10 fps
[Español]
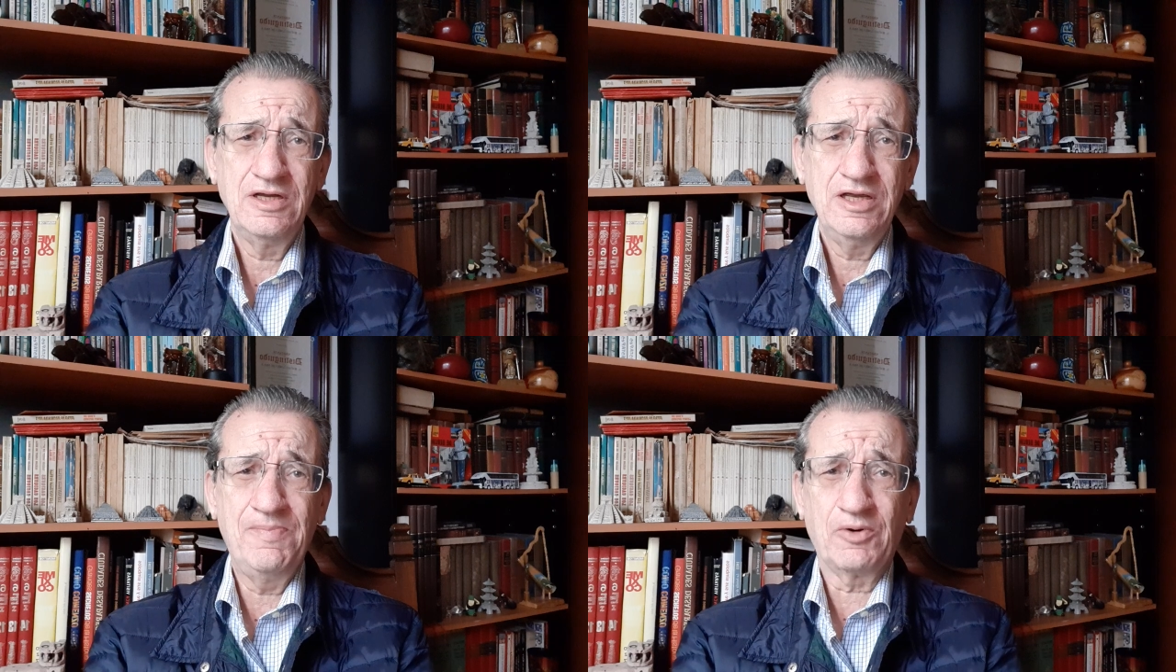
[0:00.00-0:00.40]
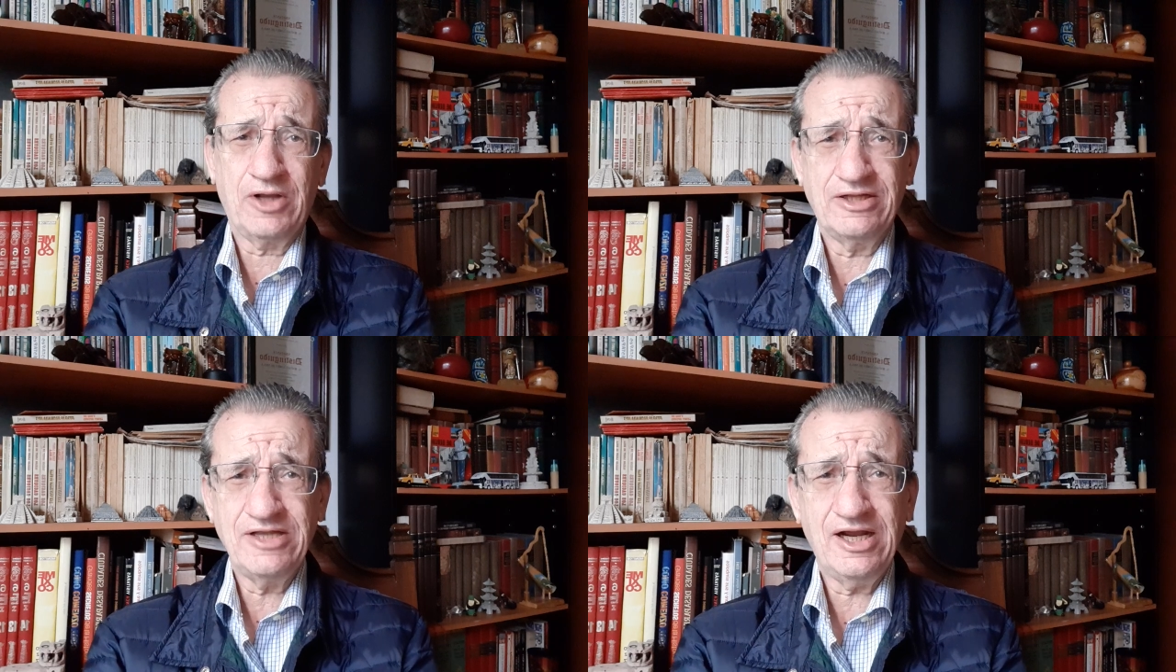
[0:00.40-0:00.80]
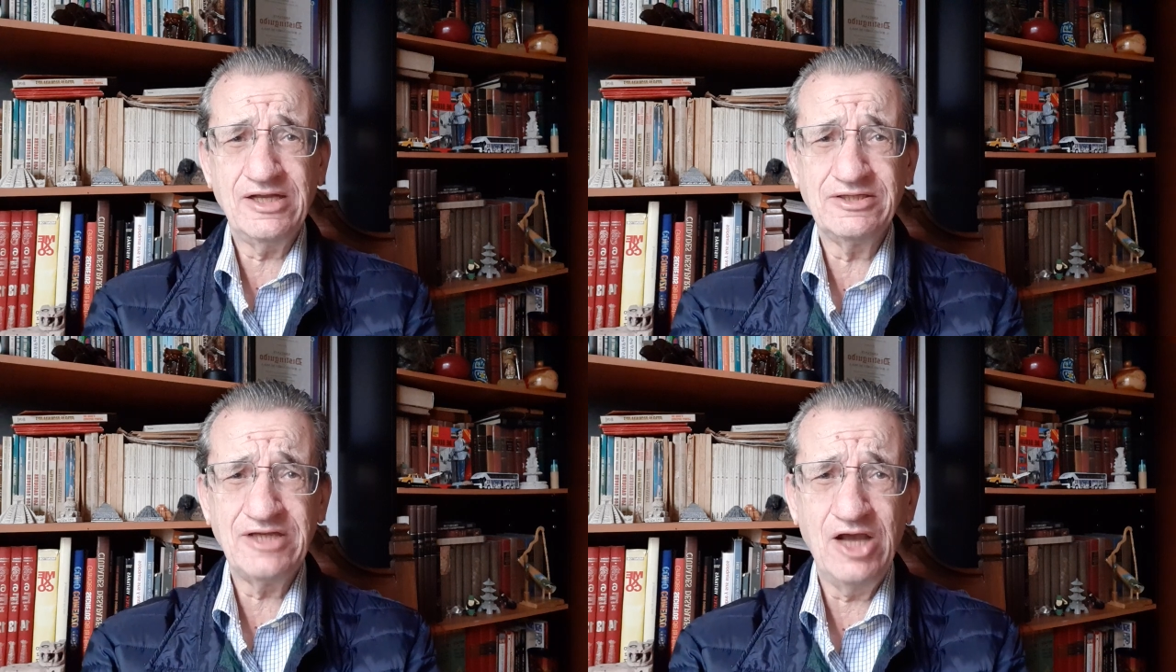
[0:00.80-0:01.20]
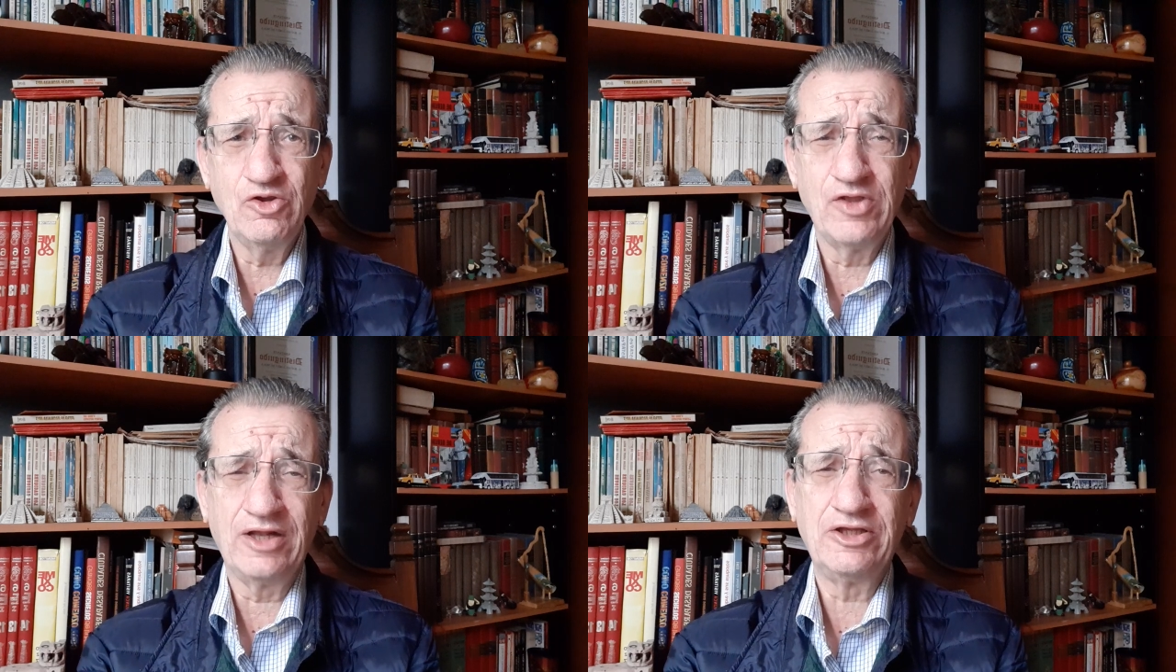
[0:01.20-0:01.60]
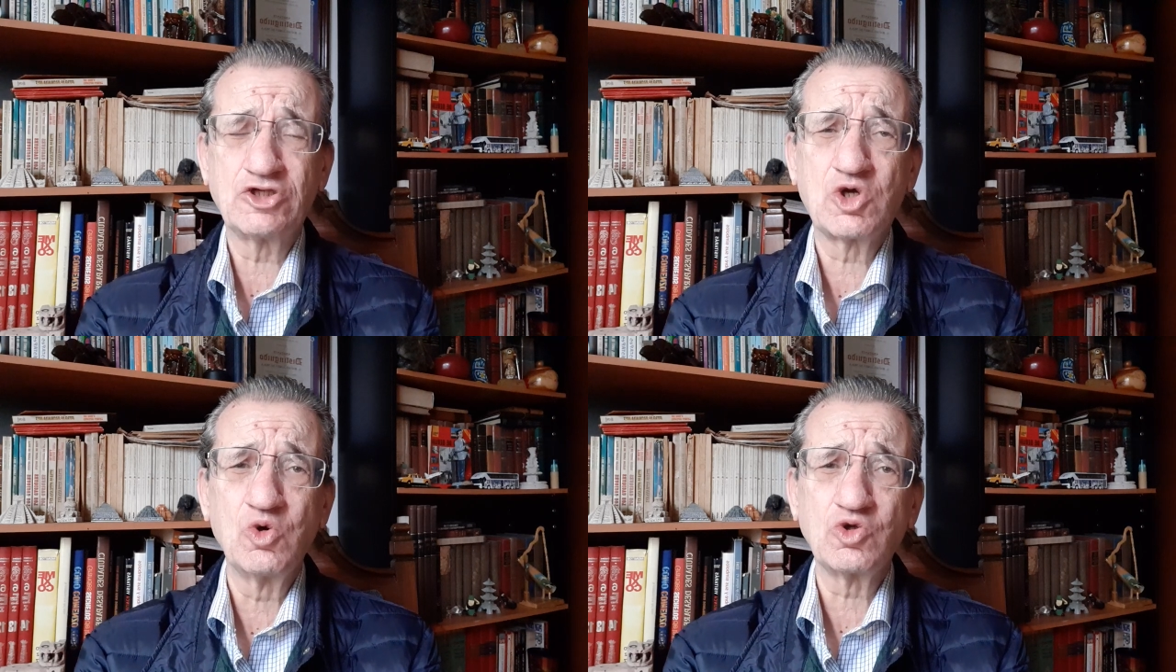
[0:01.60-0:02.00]
Y porque está cansado del
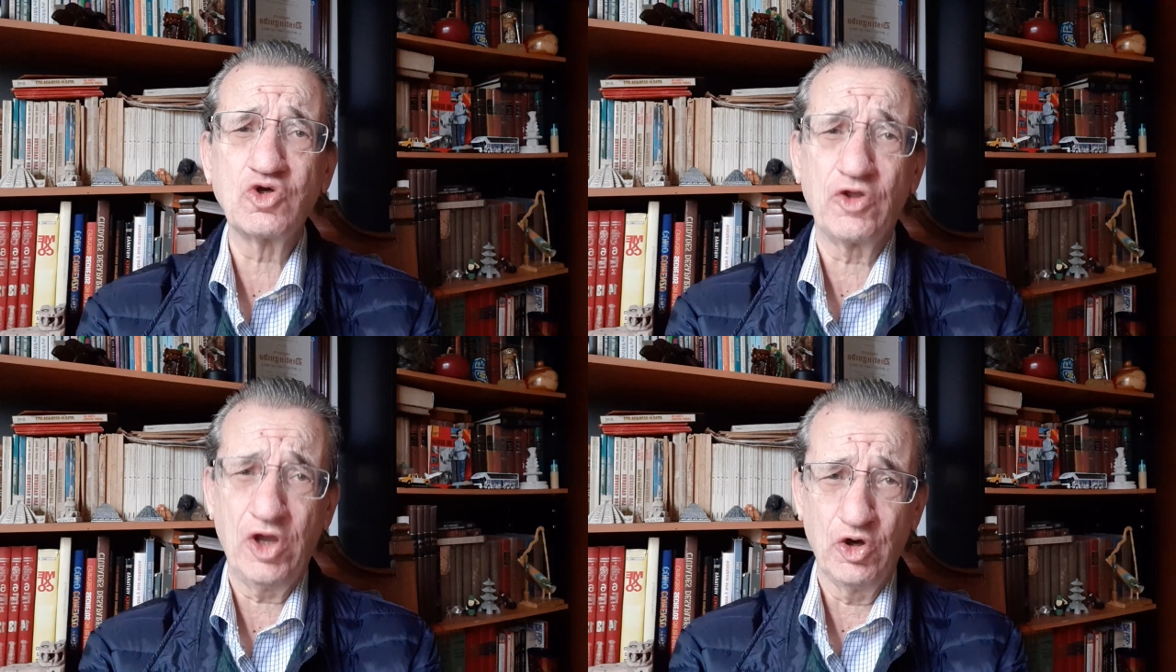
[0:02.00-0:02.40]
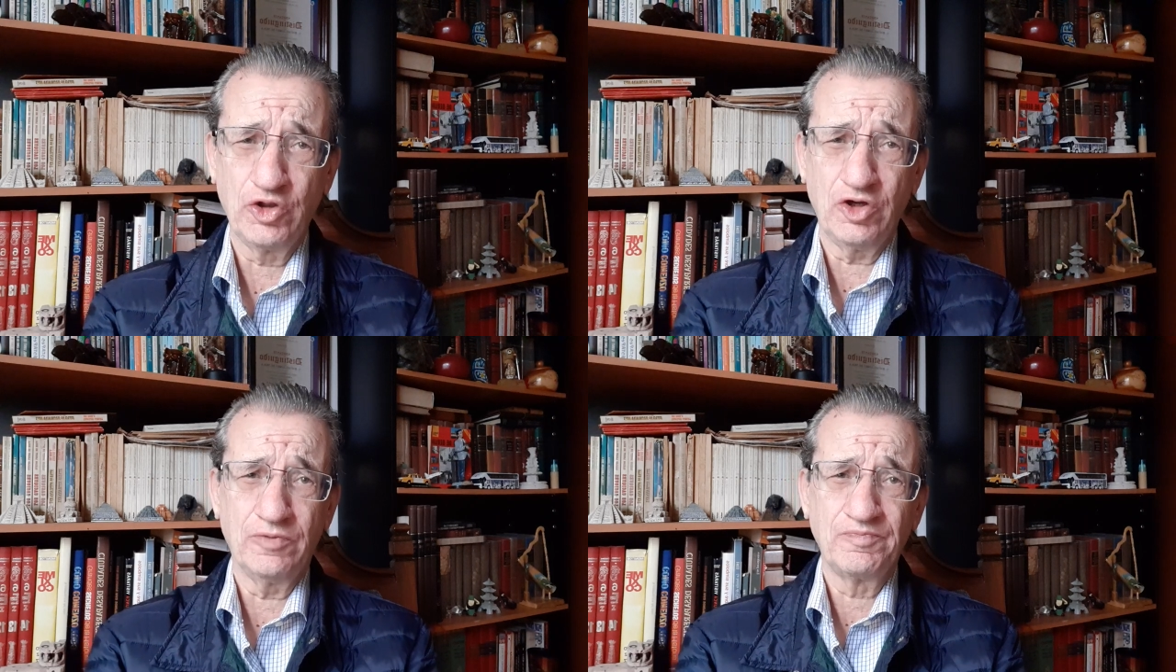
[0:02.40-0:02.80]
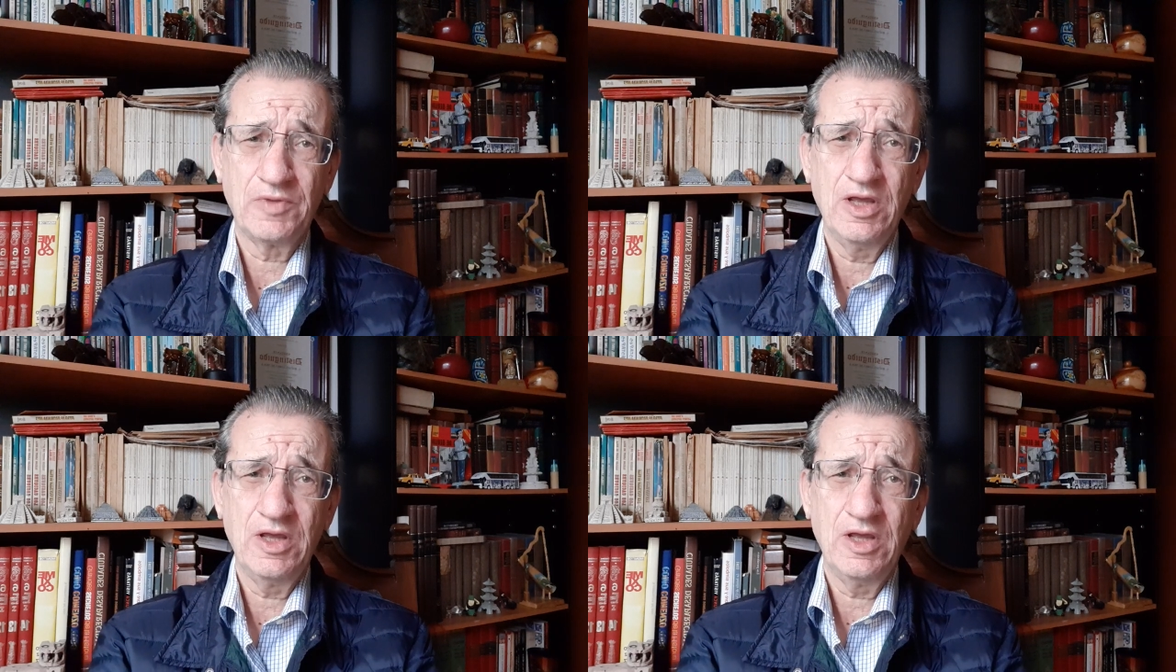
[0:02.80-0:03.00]
discurso de odio.